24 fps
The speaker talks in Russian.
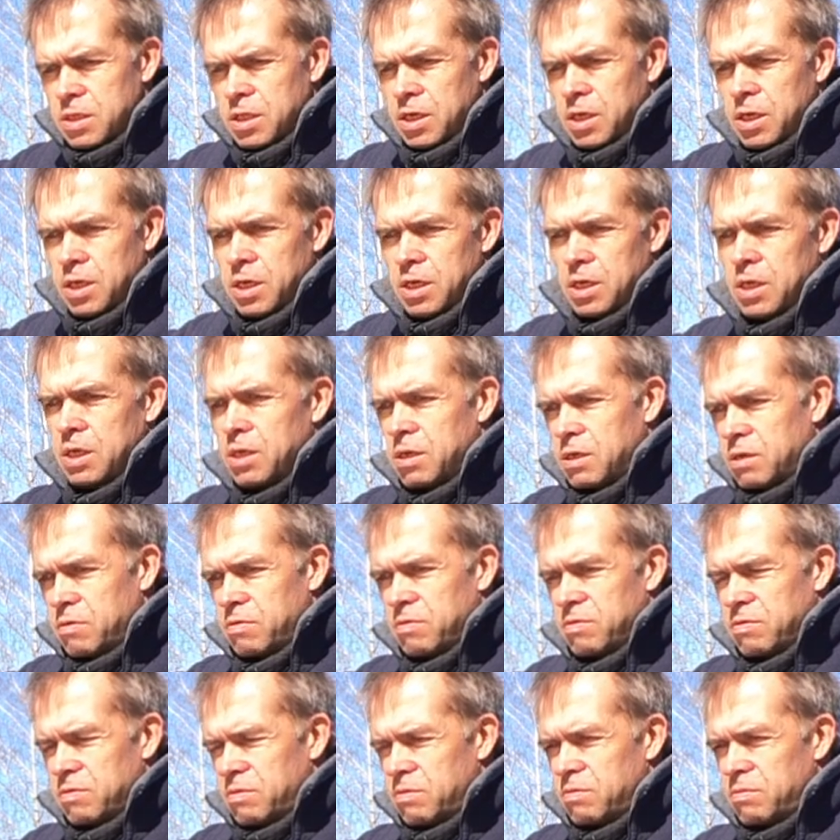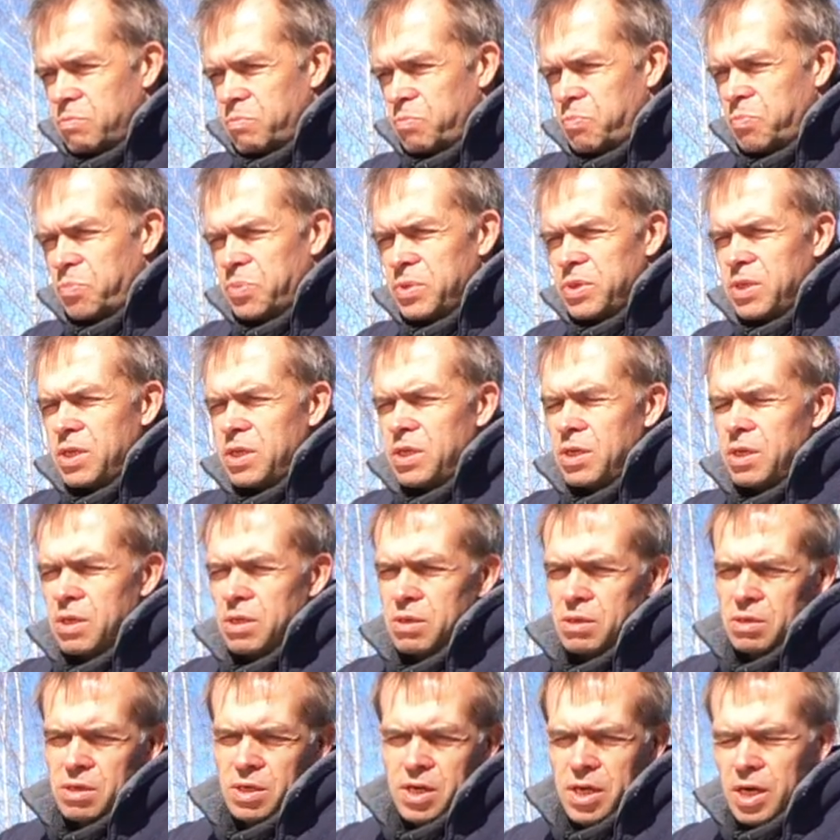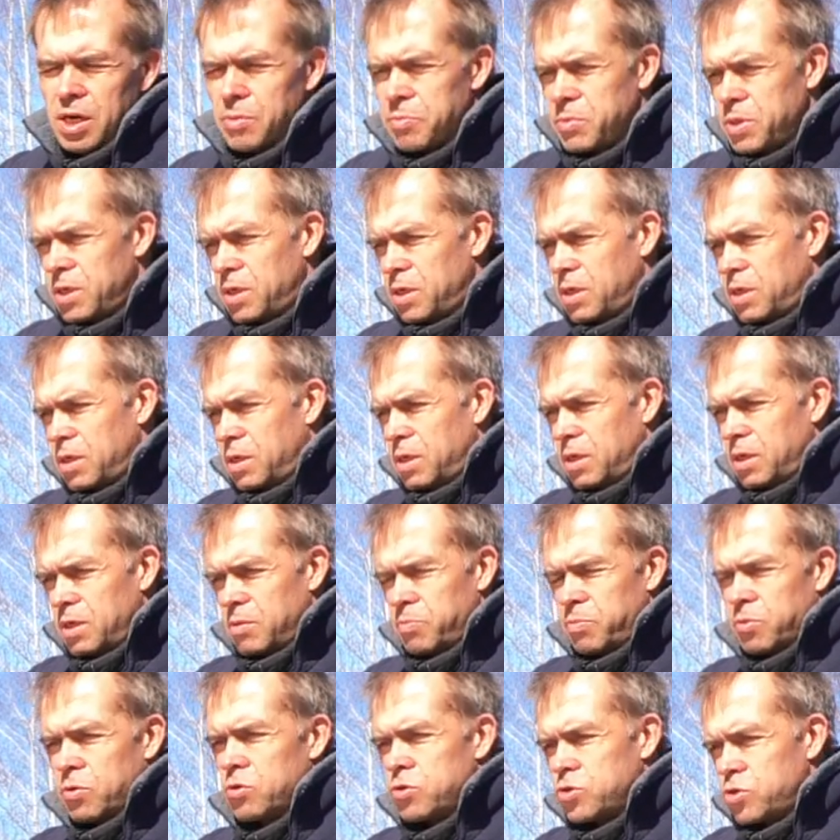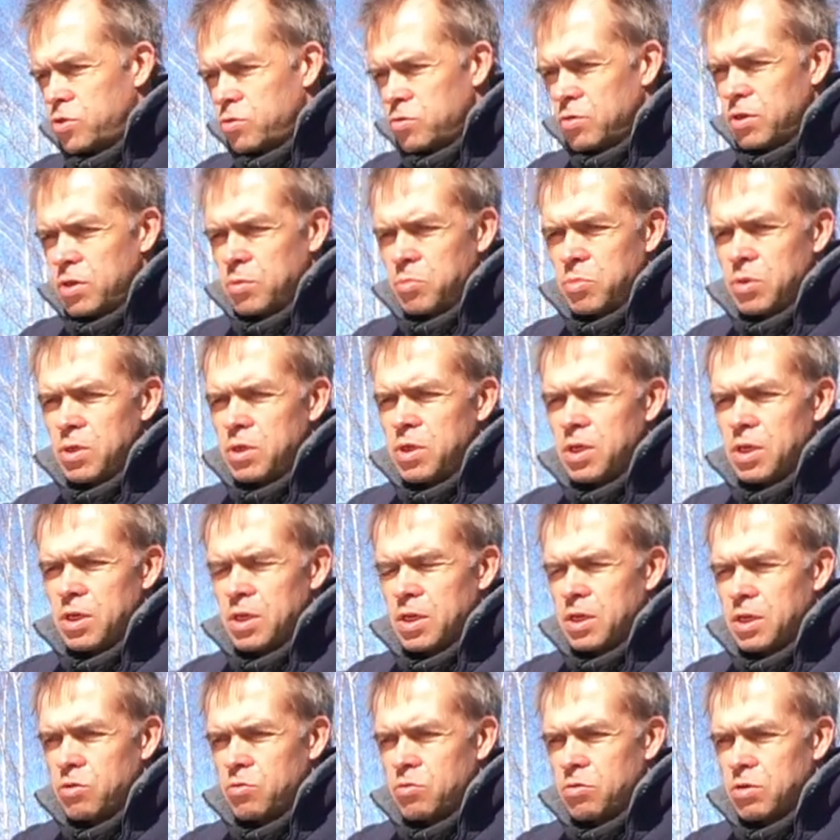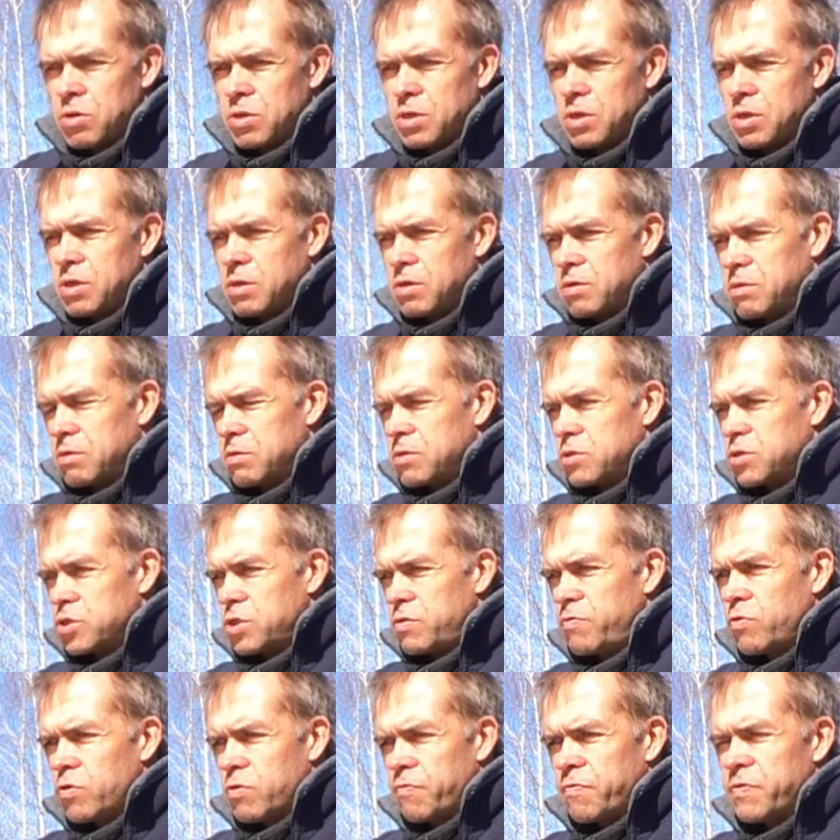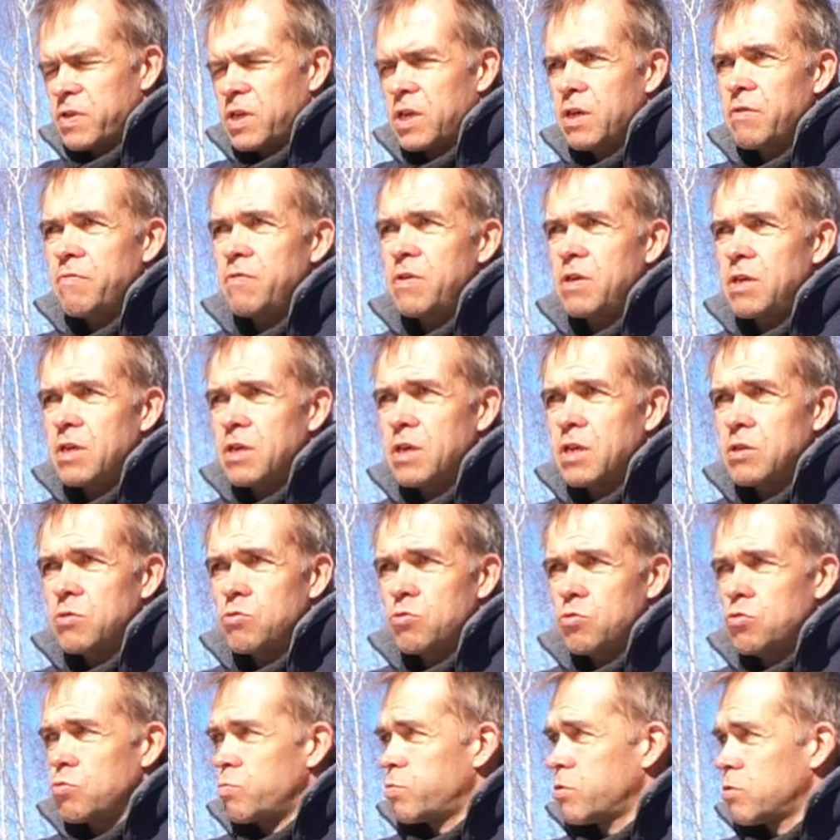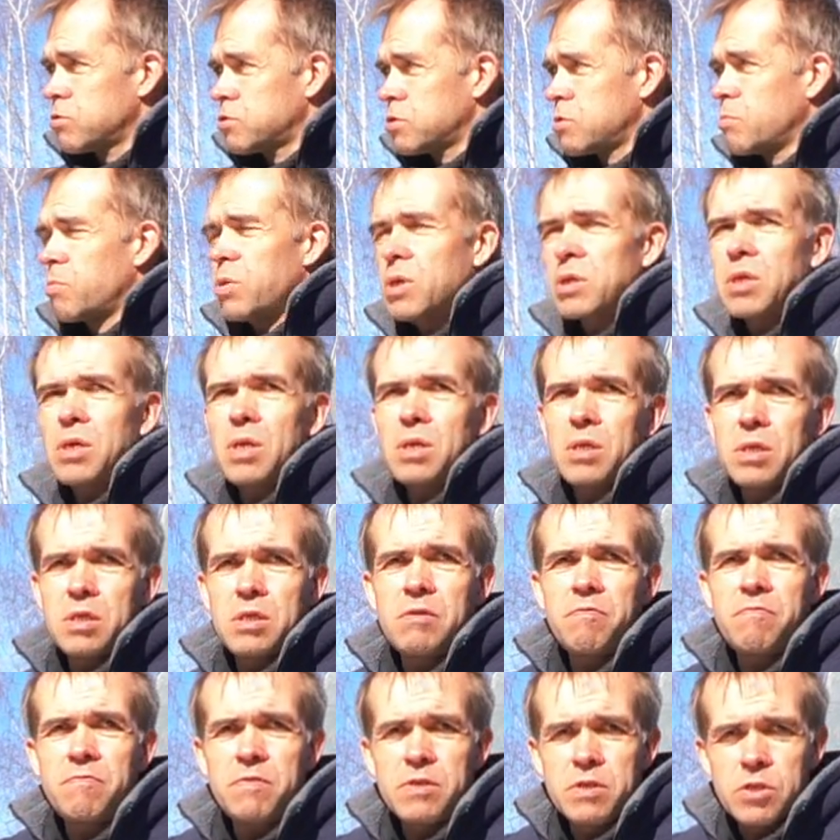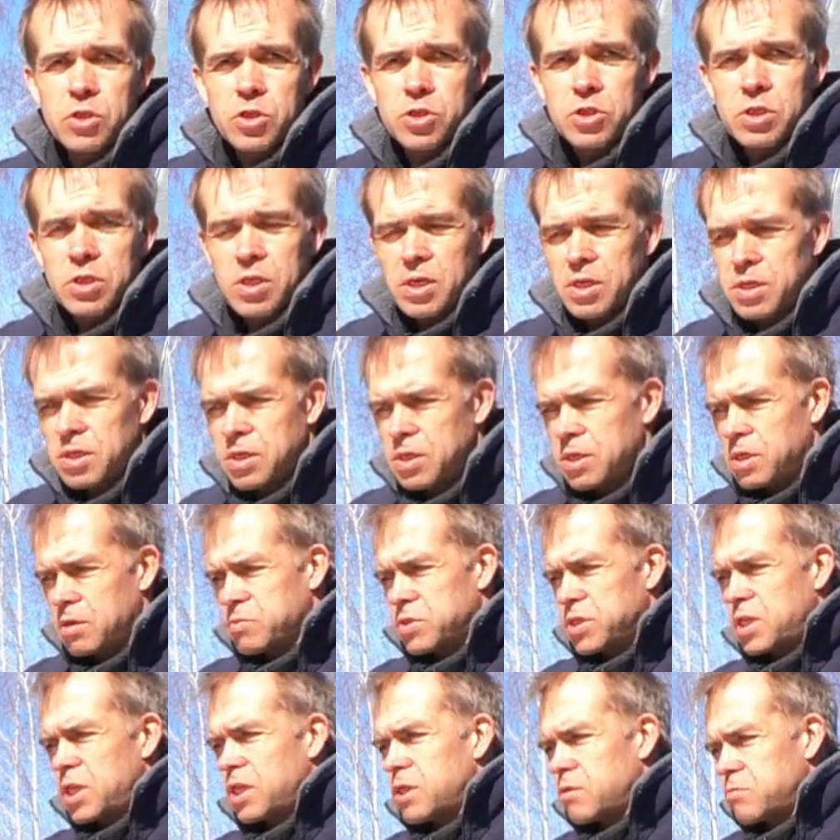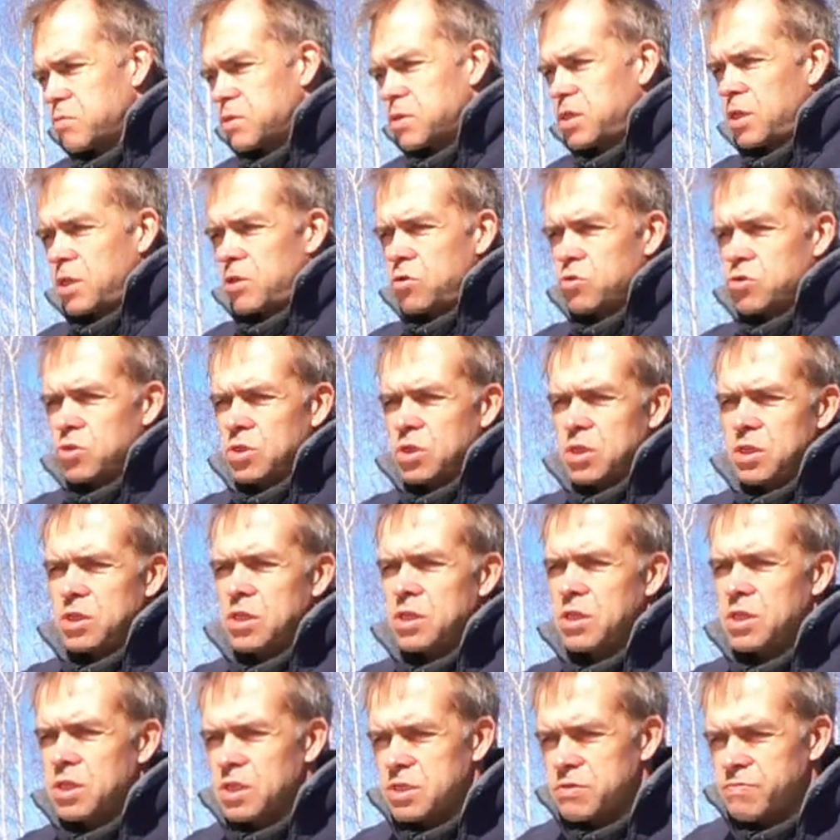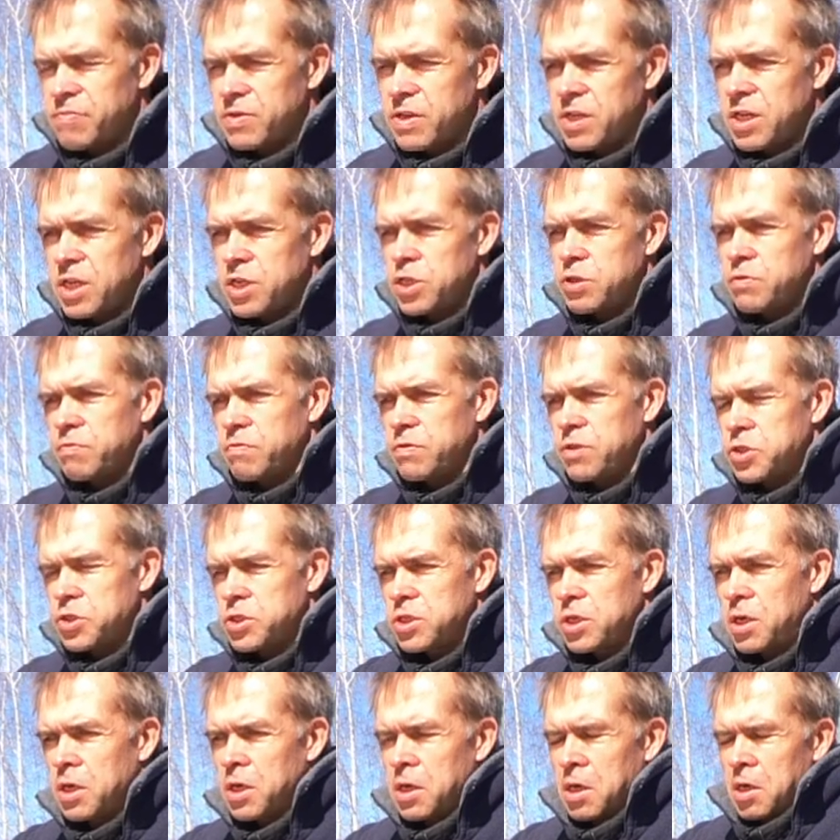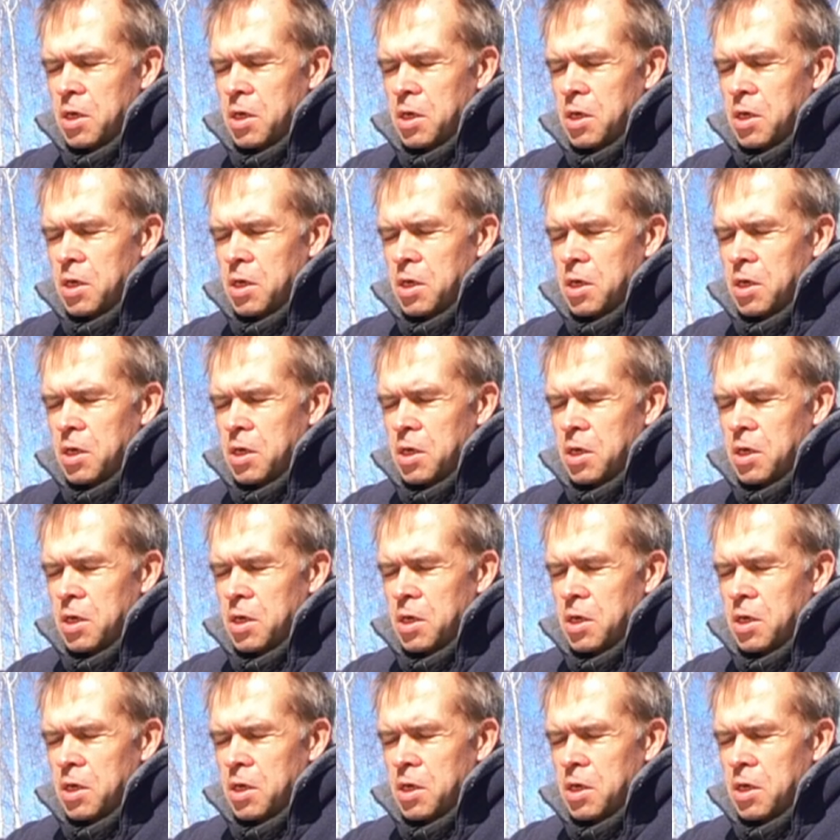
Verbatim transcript: на пни, камни и прочую дребедень, которая живет в траве и которую просто банально не видишь, когда там задом сдаешь или где-то разворачиваешься,